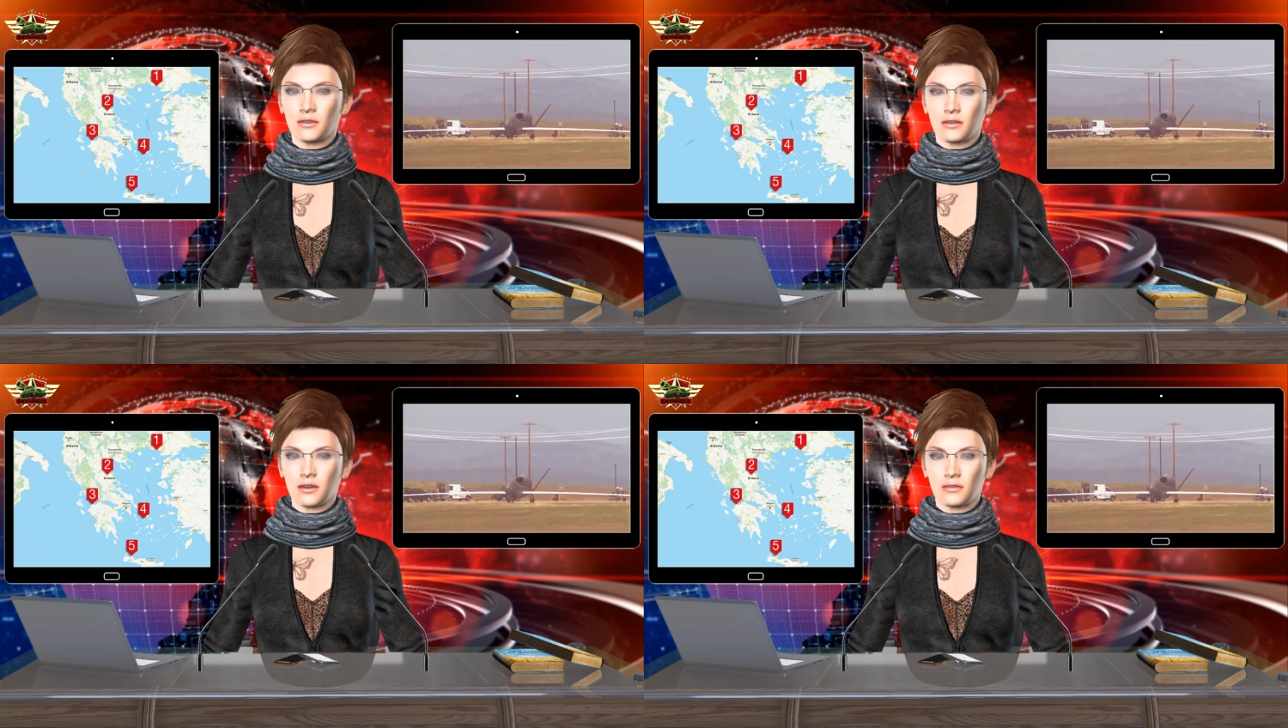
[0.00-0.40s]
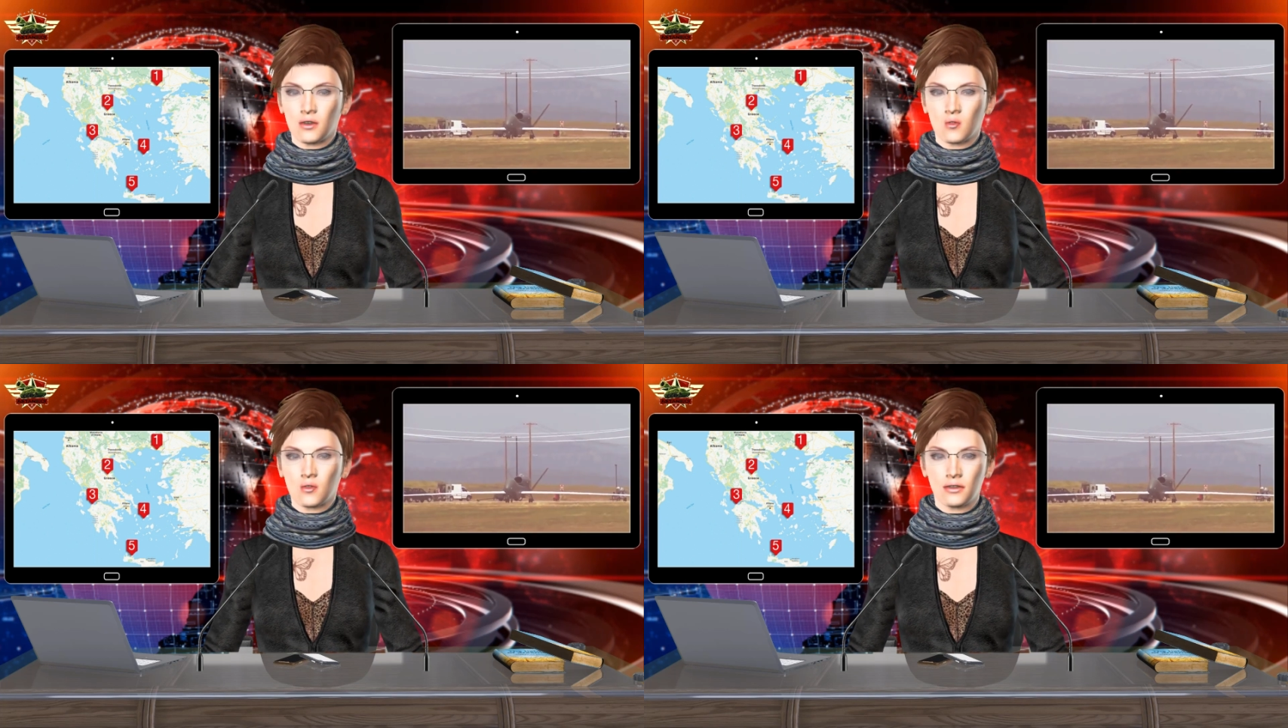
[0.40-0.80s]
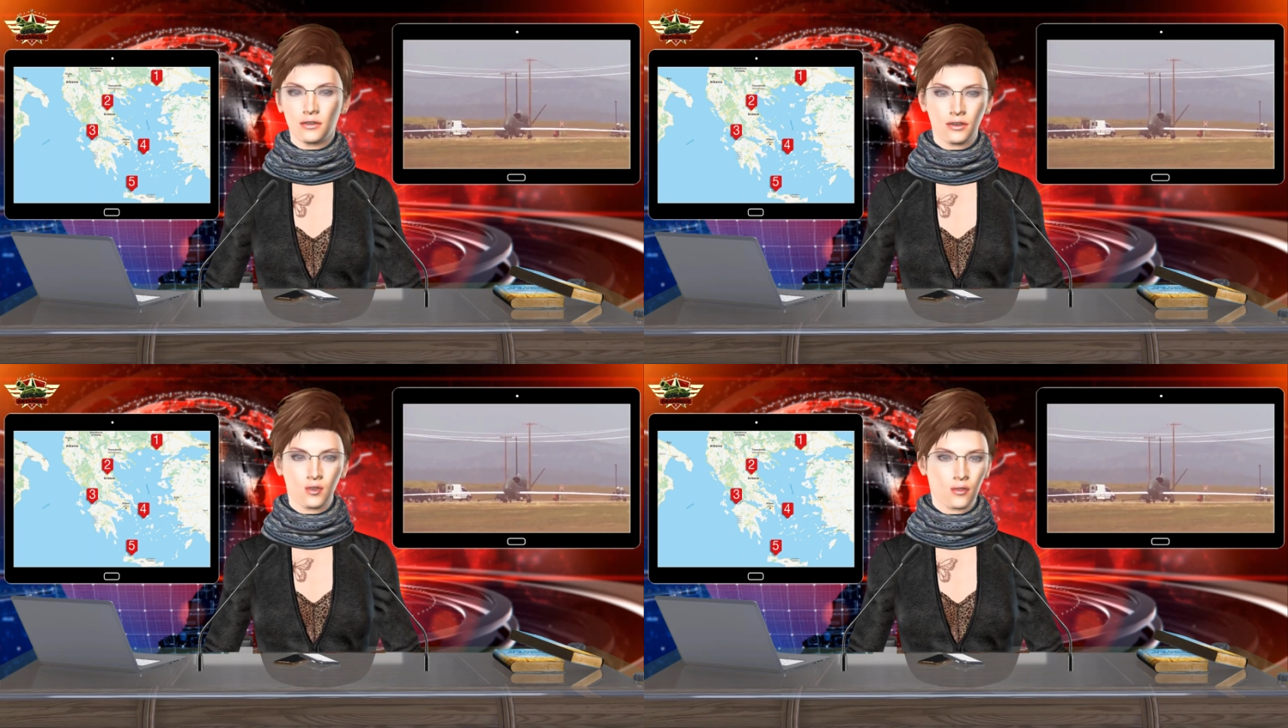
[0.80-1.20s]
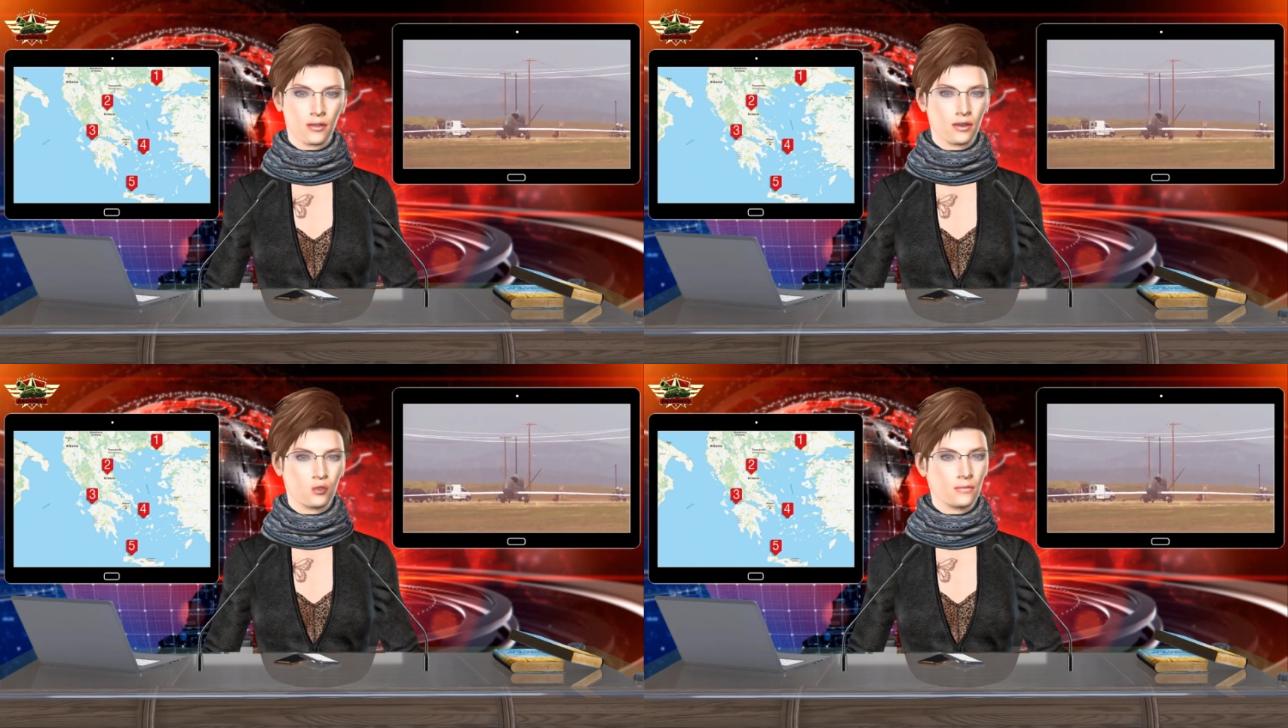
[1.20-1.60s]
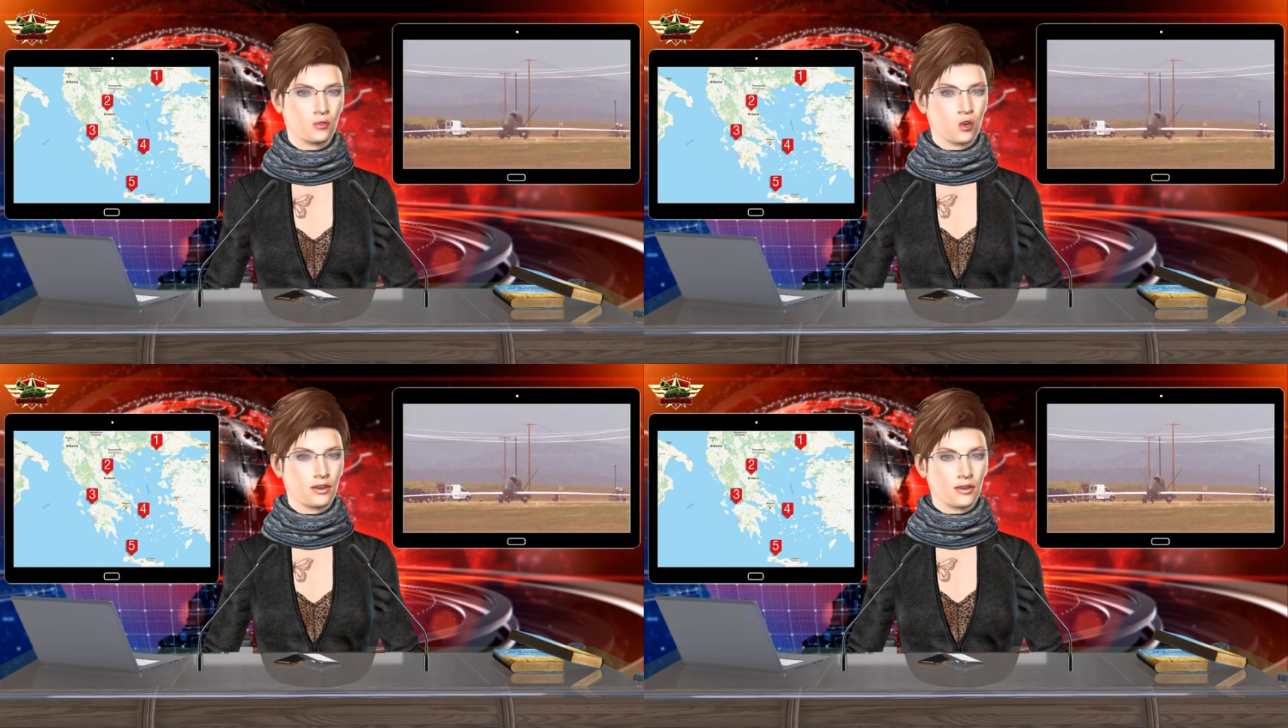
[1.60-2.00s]
Amerikan ordusunun üs
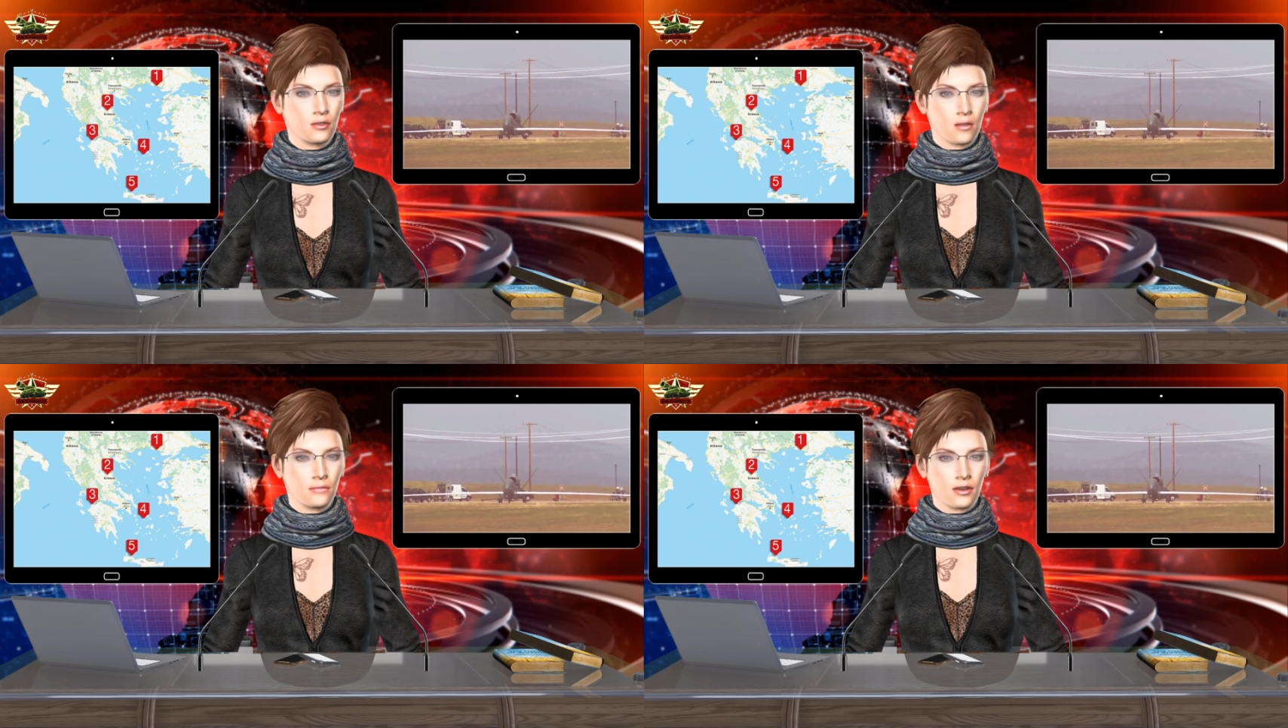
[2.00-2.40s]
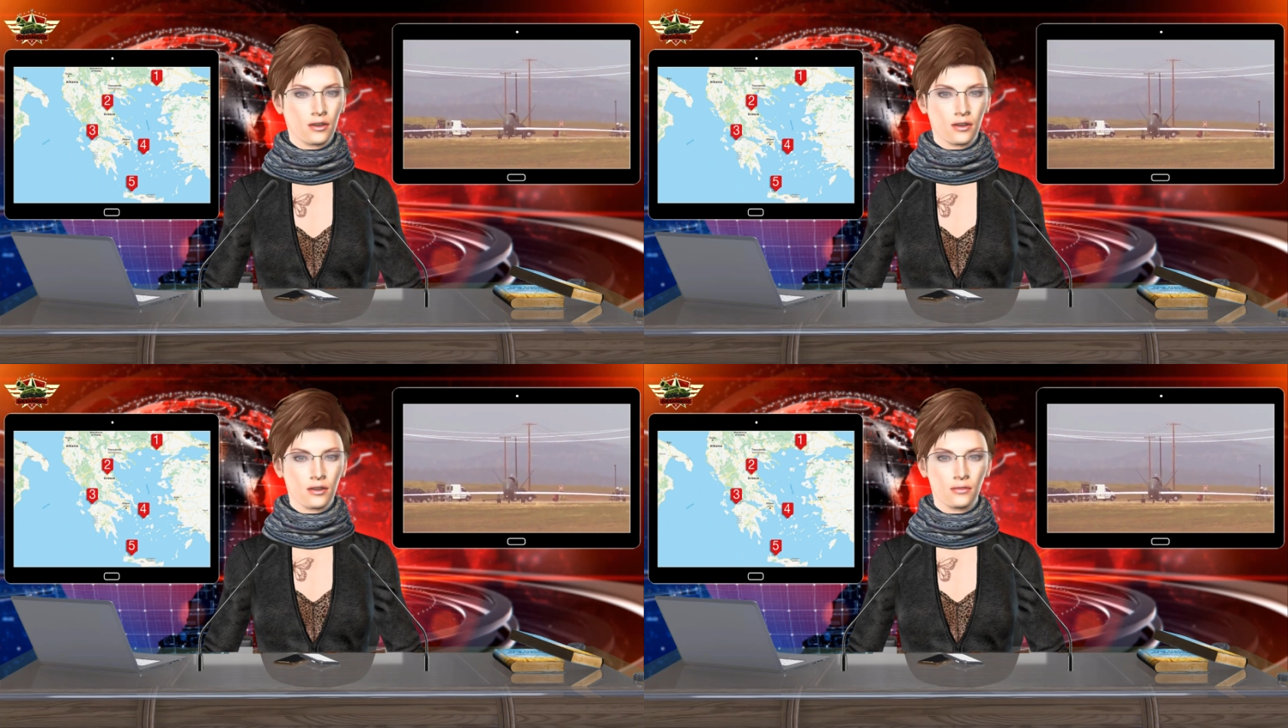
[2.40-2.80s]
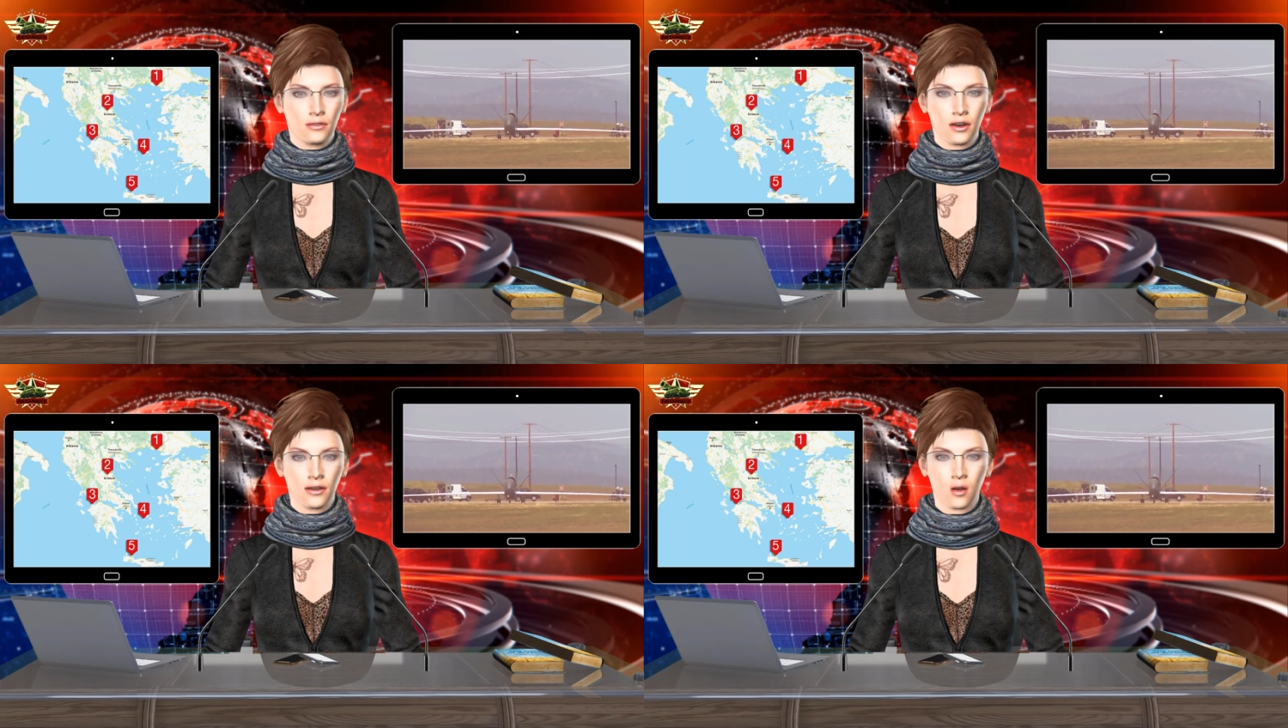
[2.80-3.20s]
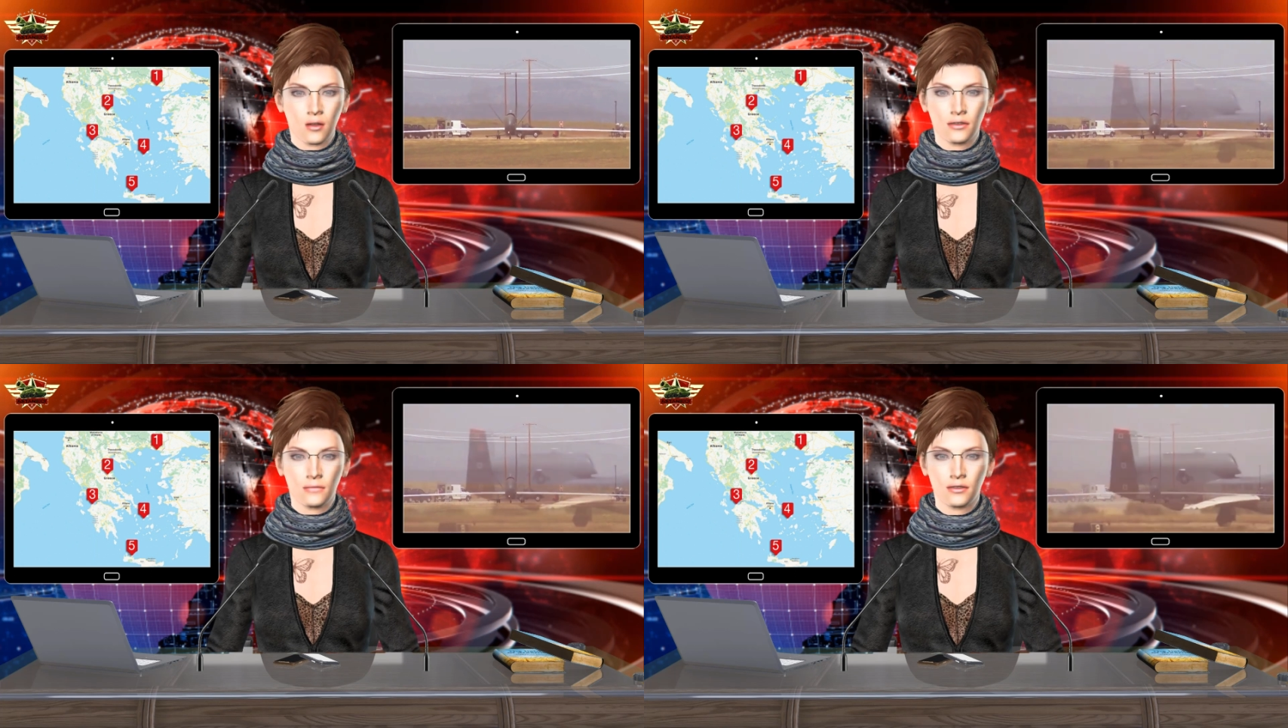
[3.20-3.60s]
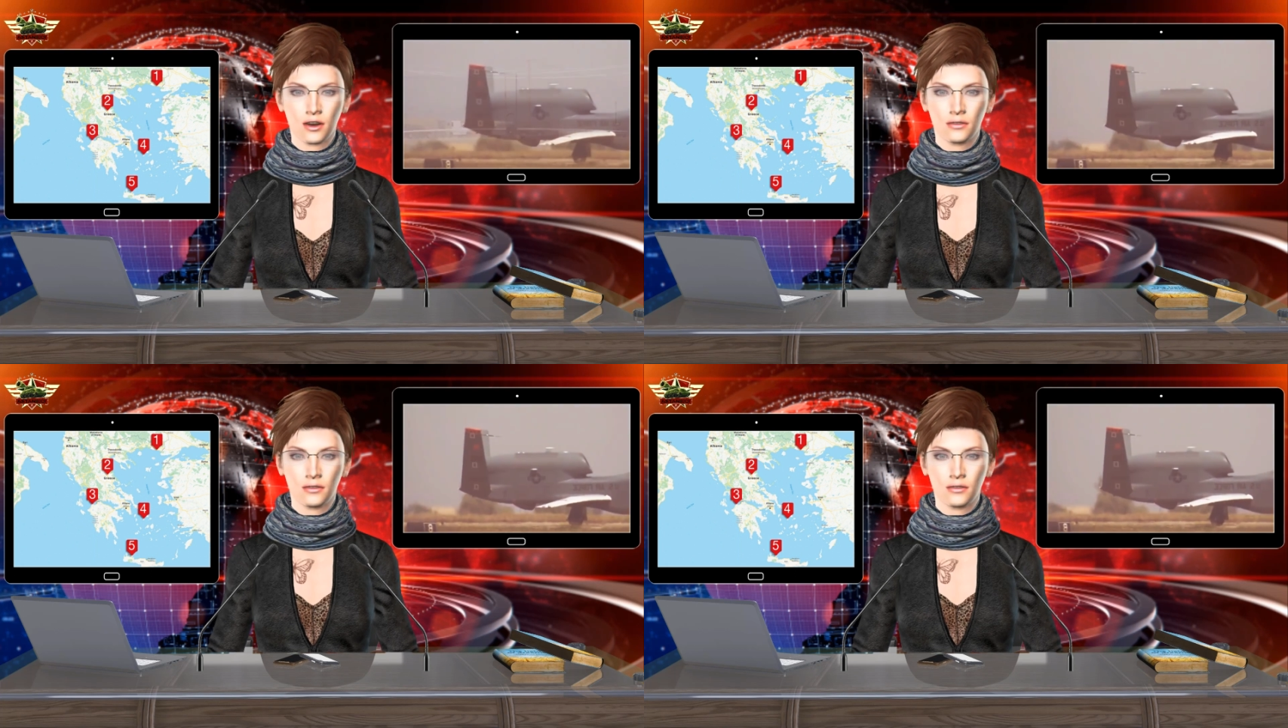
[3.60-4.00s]
inşası tamamlandıktan sonra buraya